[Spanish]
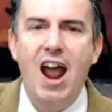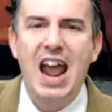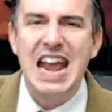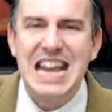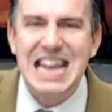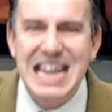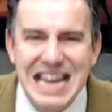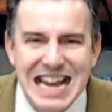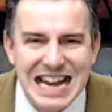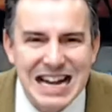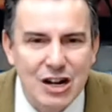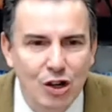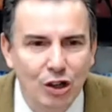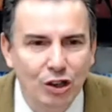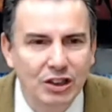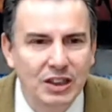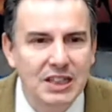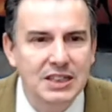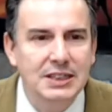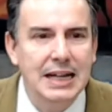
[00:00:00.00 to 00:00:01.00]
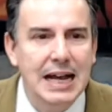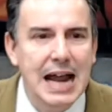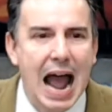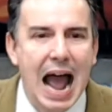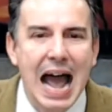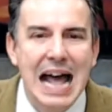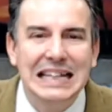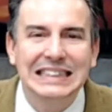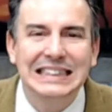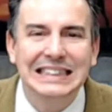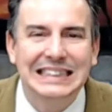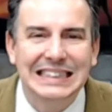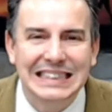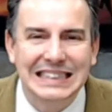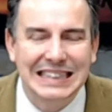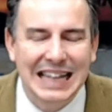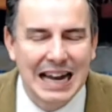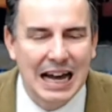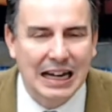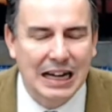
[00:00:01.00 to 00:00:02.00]
hijo desde antes de
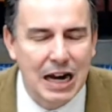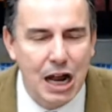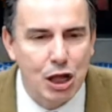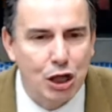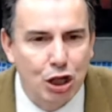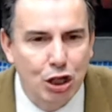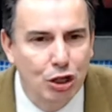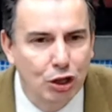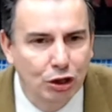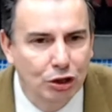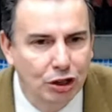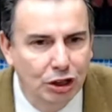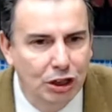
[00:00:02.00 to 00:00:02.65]
la creación del